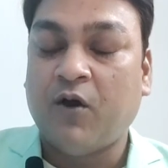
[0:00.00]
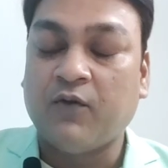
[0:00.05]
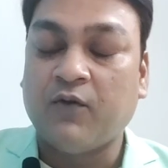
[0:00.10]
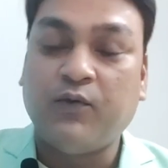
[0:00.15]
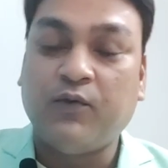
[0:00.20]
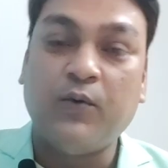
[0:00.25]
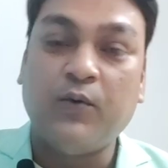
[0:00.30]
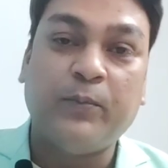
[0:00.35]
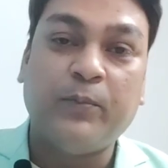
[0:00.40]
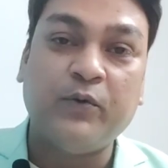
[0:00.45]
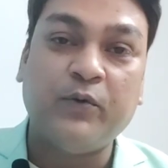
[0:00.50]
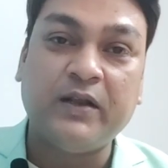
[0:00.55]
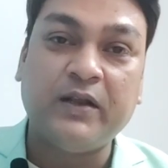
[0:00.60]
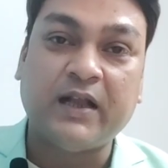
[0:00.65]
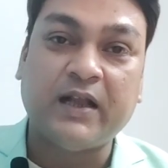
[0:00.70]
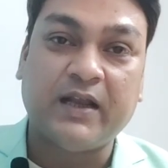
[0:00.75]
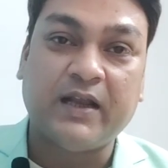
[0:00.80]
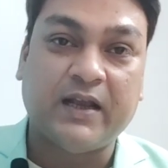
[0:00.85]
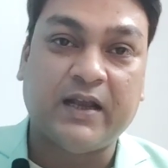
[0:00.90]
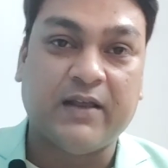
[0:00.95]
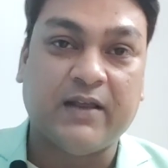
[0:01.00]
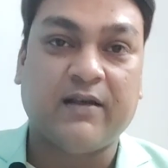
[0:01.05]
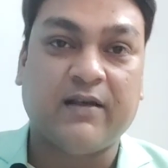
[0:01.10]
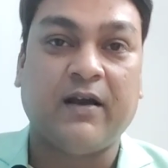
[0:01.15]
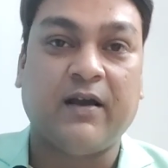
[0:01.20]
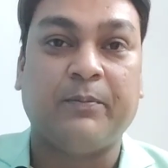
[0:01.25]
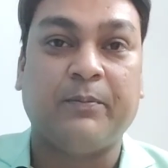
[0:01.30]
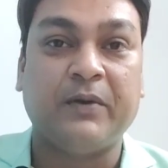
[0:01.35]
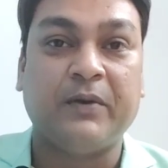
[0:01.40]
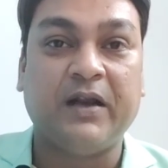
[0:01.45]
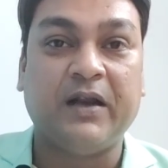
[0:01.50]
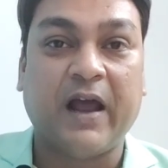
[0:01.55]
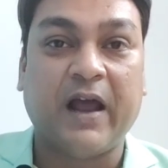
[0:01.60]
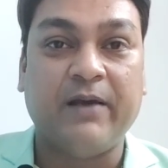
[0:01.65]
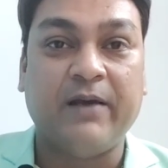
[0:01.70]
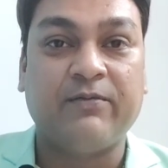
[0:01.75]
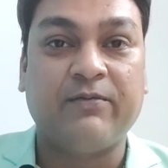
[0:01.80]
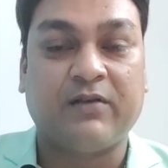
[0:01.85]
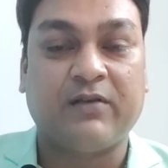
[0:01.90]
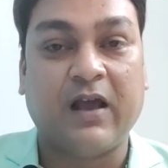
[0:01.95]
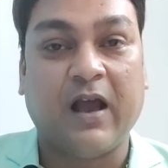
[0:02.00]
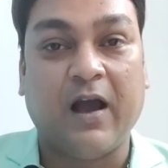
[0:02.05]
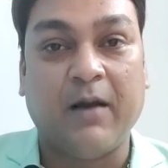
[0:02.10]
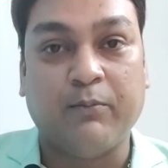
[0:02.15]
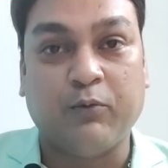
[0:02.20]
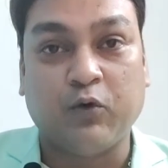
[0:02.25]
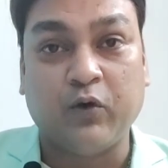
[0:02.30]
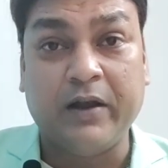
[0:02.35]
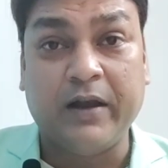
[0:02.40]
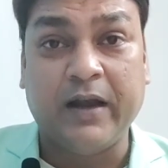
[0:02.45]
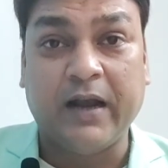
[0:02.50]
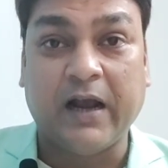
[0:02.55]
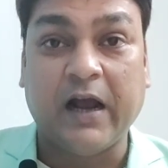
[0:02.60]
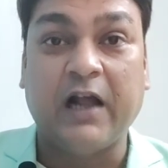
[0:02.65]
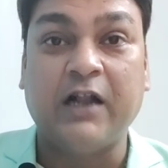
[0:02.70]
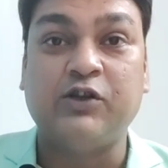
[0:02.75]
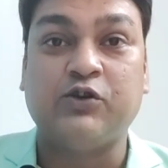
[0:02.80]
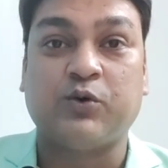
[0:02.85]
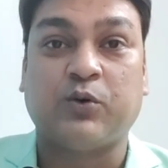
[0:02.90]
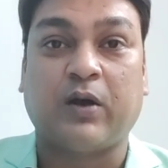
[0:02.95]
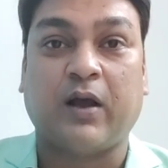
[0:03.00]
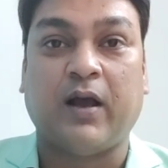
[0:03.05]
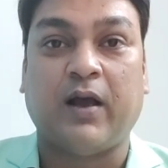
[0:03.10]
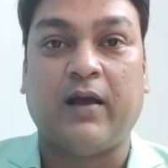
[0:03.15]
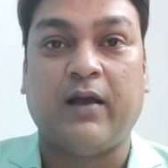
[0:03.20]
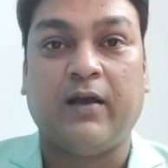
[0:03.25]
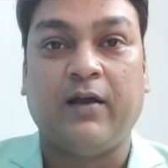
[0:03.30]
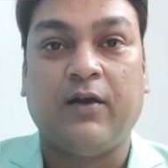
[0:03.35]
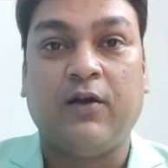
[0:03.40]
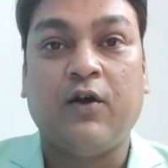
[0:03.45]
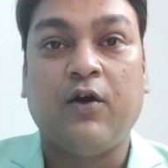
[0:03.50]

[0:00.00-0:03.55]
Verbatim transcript: और वो पूरी तरीके से अपनी लाइफ से आपको निकाल चुका है